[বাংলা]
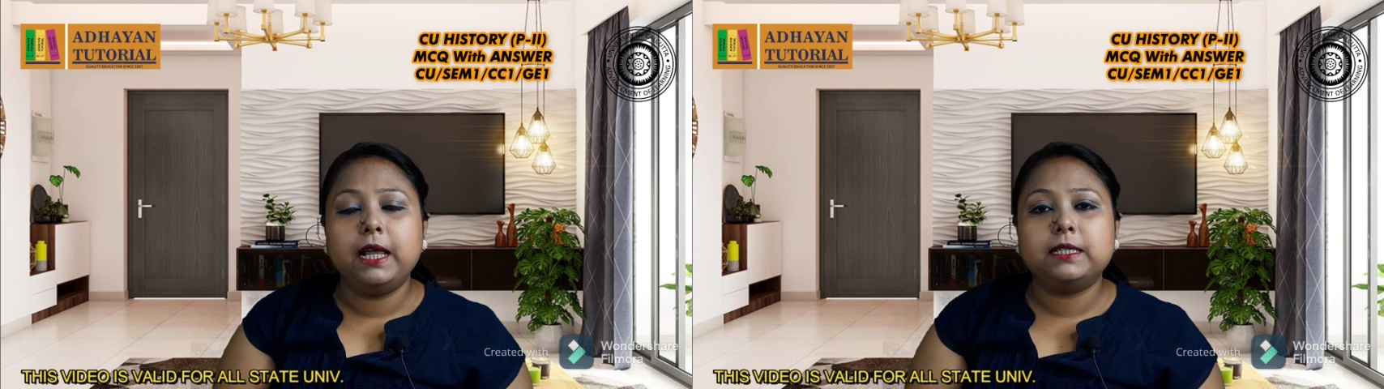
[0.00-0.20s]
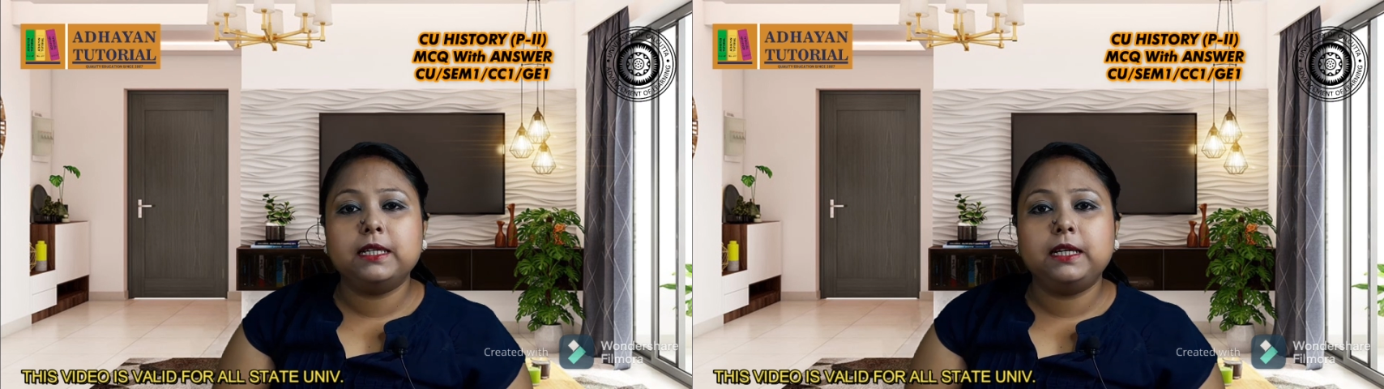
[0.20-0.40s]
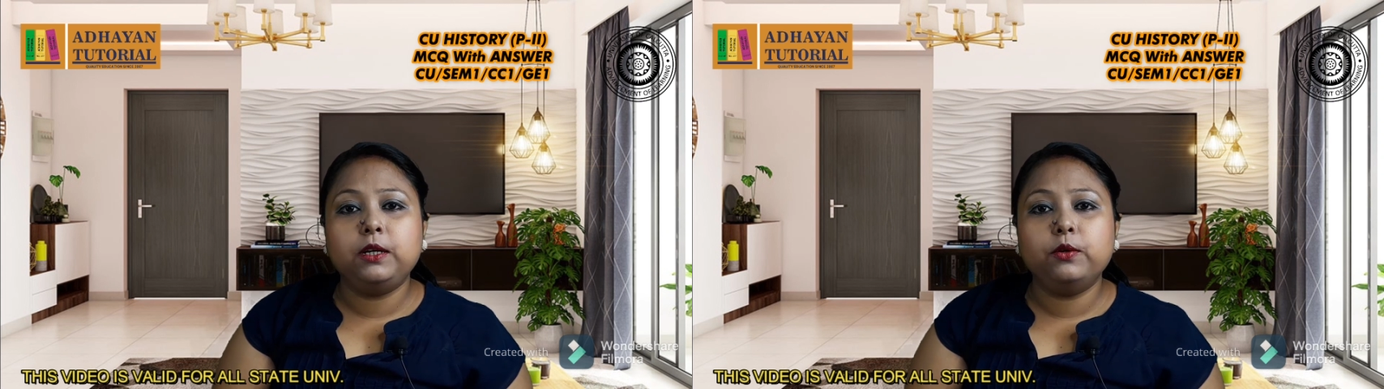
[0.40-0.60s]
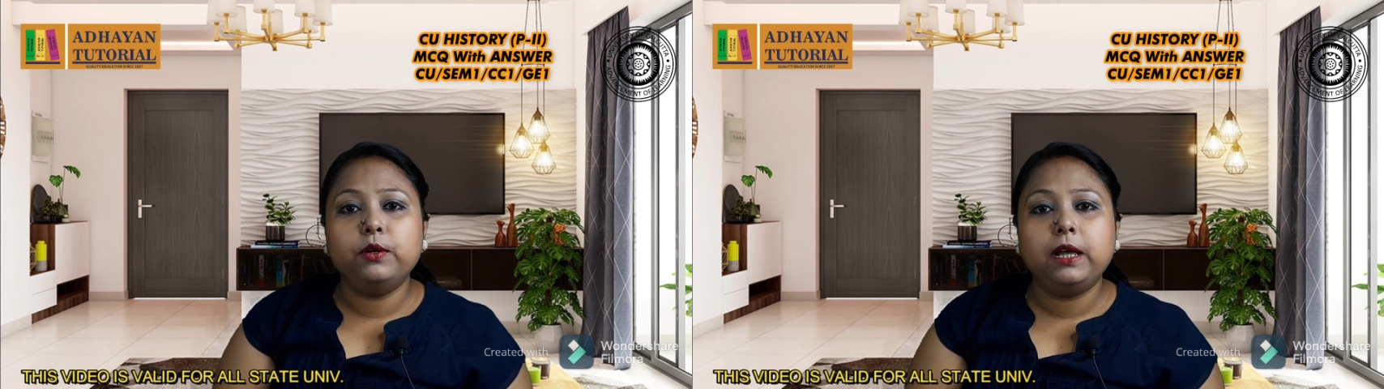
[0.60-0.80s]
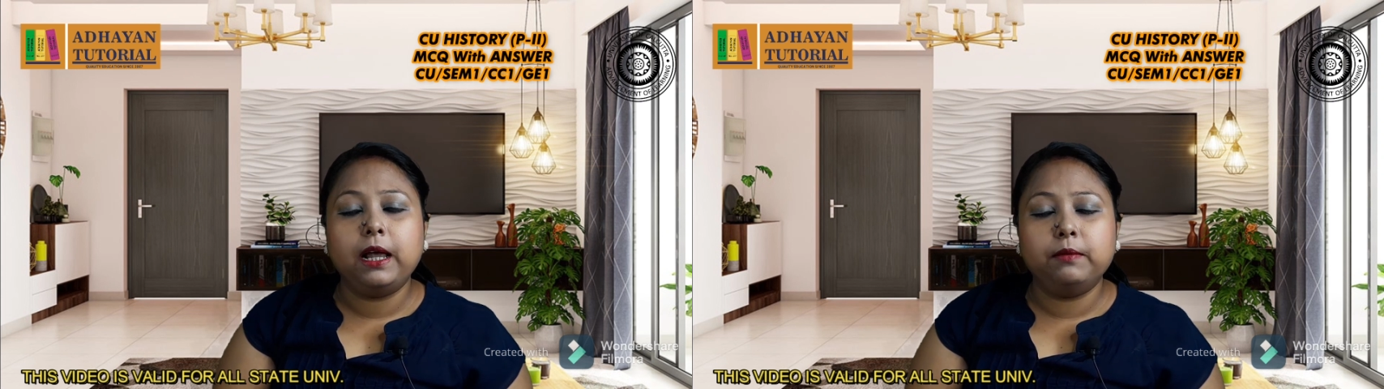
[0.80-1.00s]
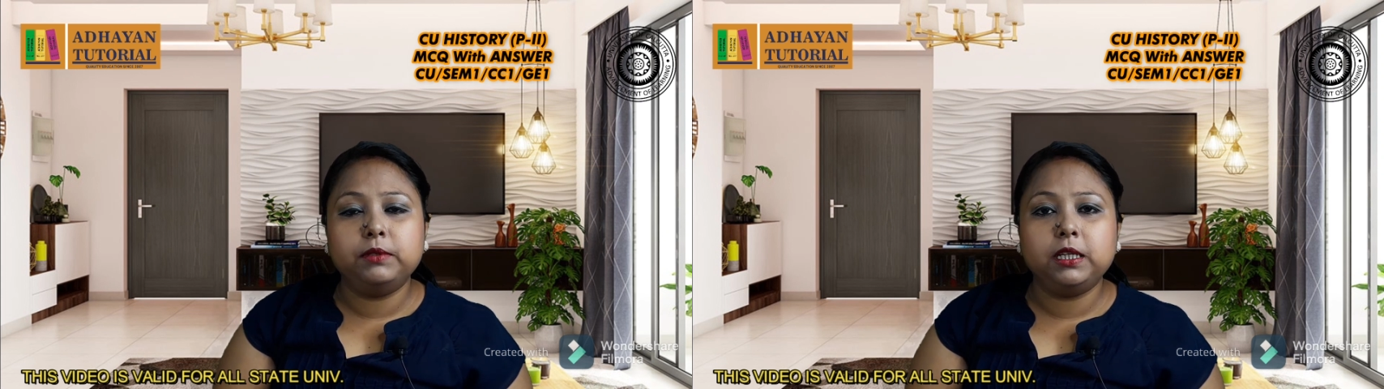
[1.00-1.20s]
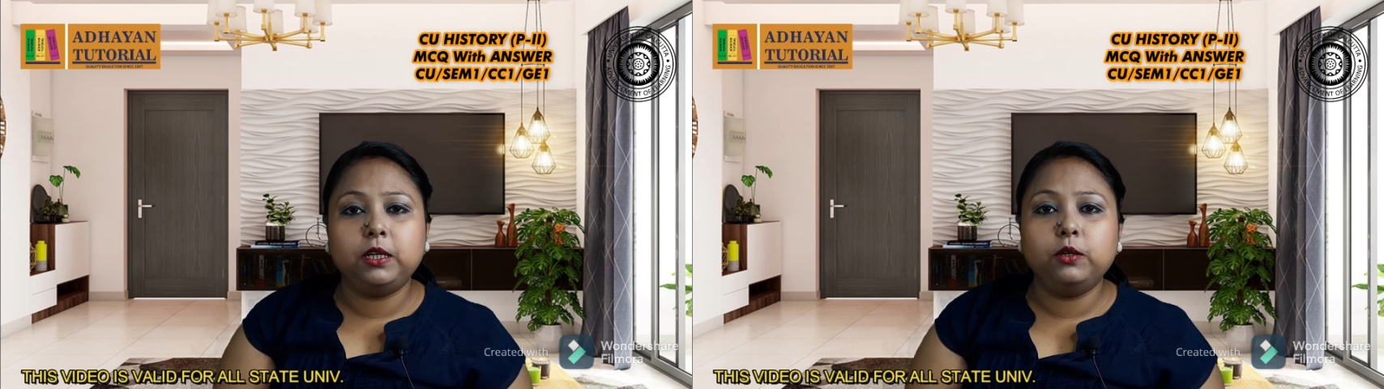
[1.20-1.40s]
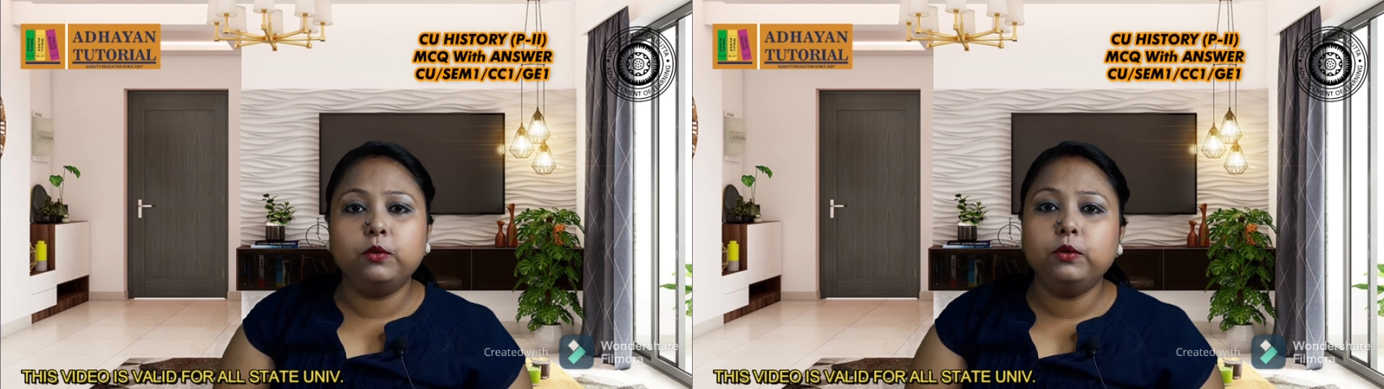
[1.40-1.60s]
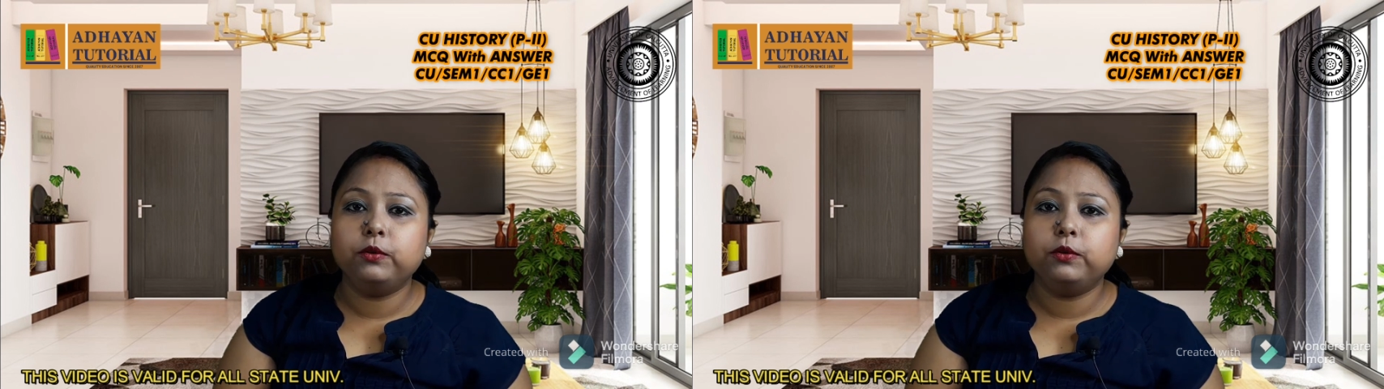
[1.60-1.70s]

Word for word: এসএ কিউ এমসি কিউ